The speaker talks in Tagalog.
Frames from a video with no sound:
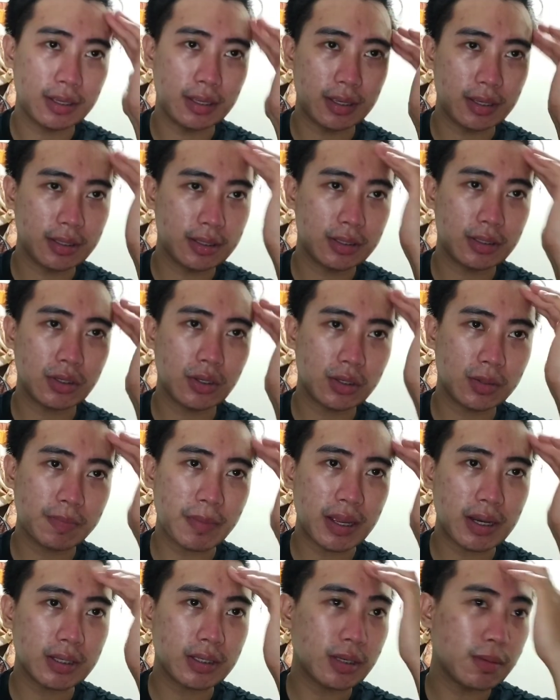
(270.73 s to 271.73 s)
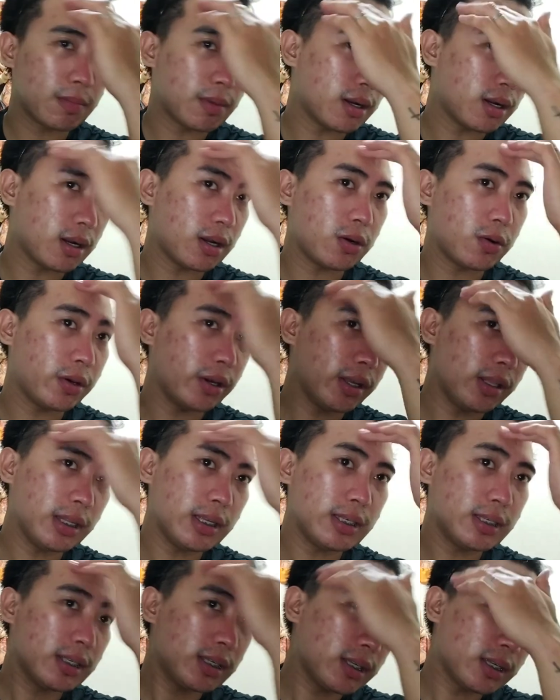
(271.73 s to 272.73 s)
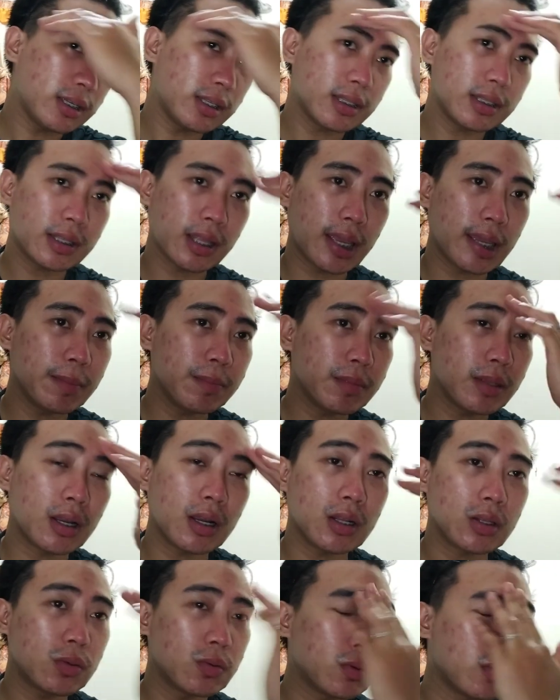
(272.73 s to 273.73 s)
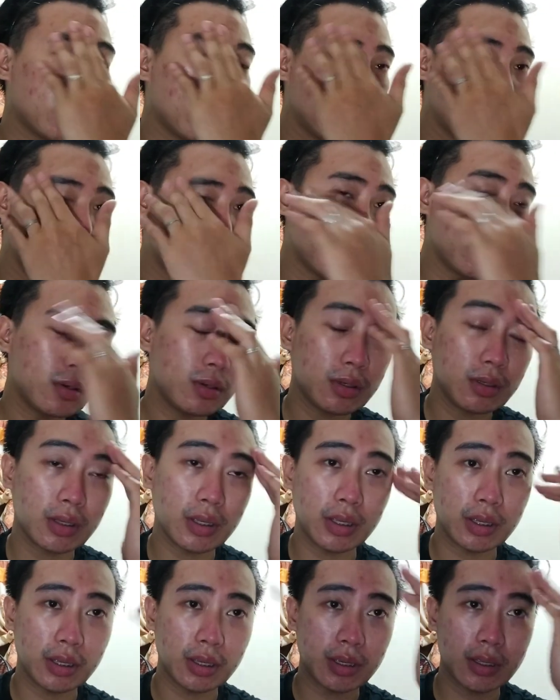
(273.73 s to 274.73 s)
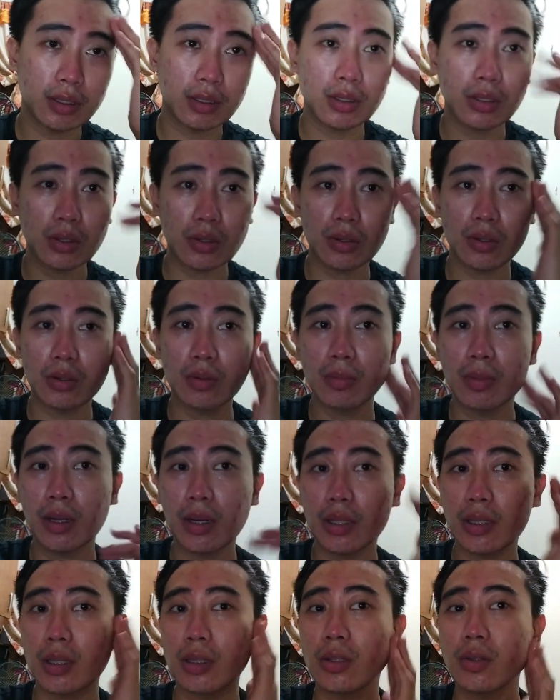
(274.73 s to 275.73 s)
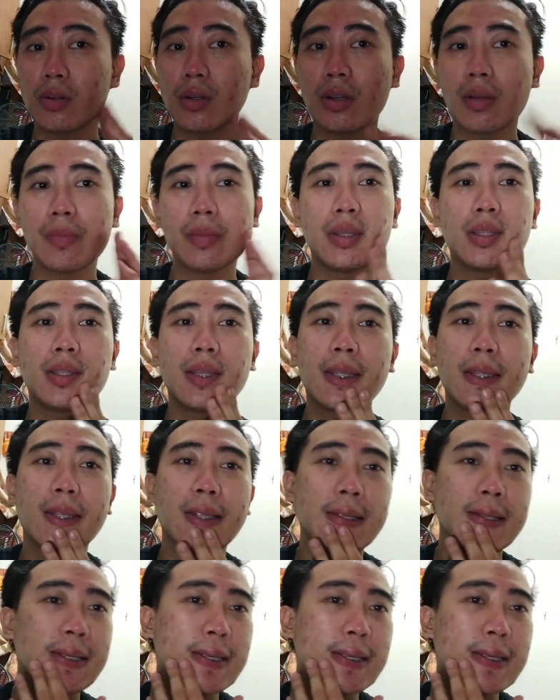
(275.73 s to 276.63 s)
Ayan. So para sa mga oily skin type na katulad ko, ayan. So maganda tong gamitin.